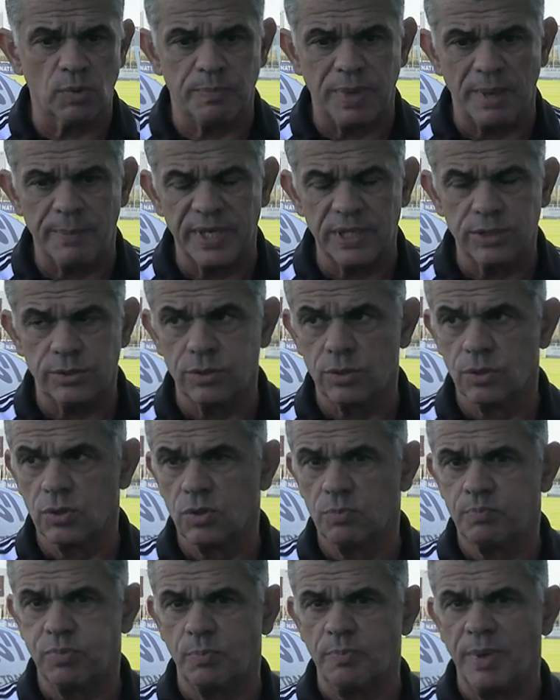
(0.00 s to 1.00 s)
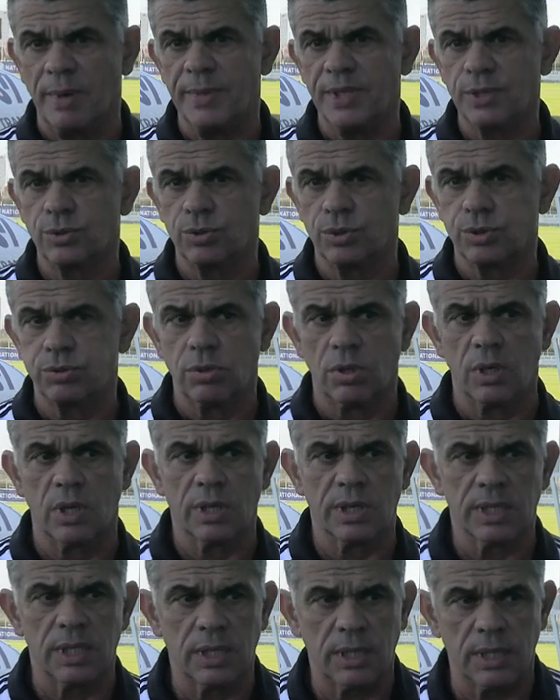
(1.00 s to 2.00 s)
pour pas mal de,
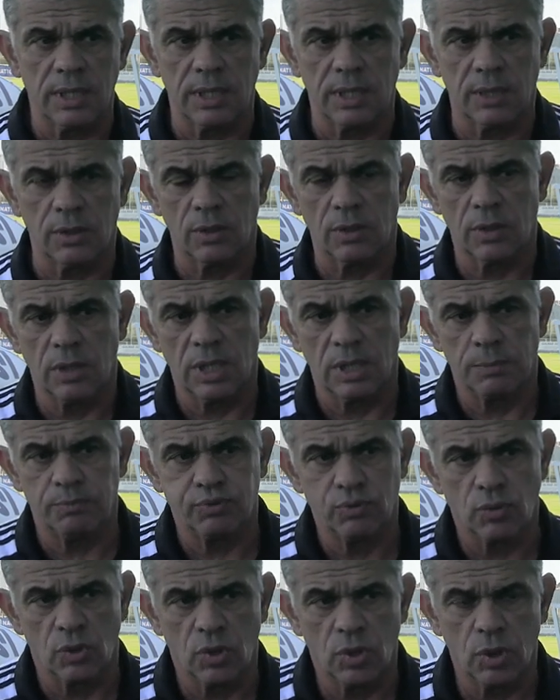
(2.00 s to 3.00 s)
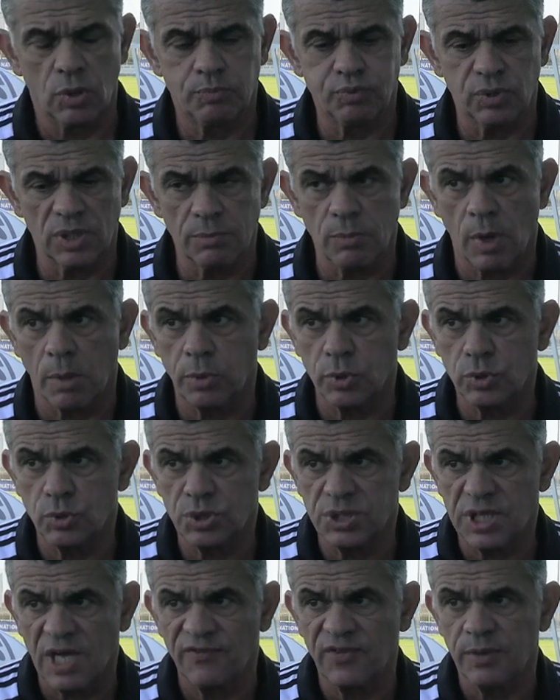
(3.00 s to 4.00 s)
joueurs et, pour, les membres du
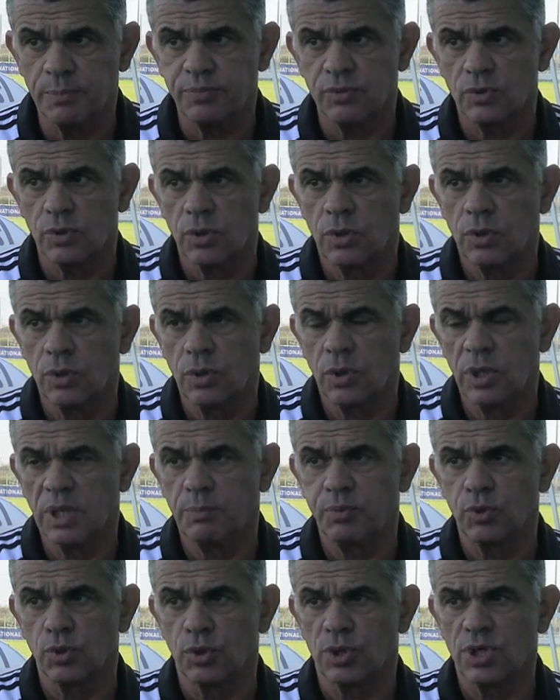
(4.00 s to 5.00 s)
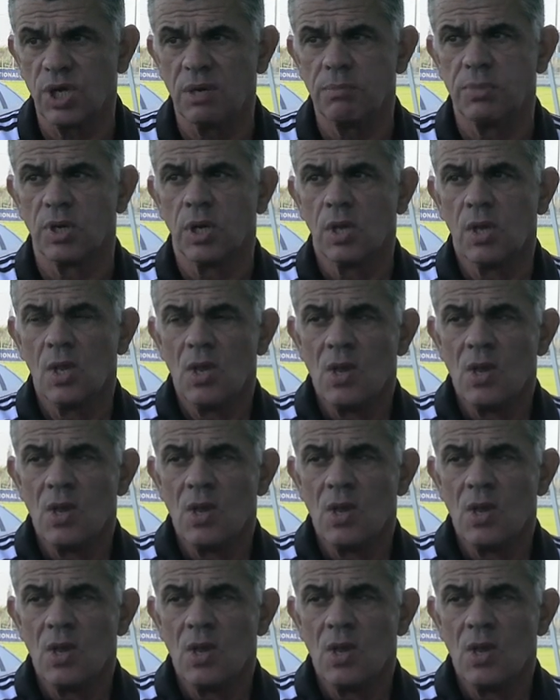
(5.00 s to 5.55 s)
staff et pour le club.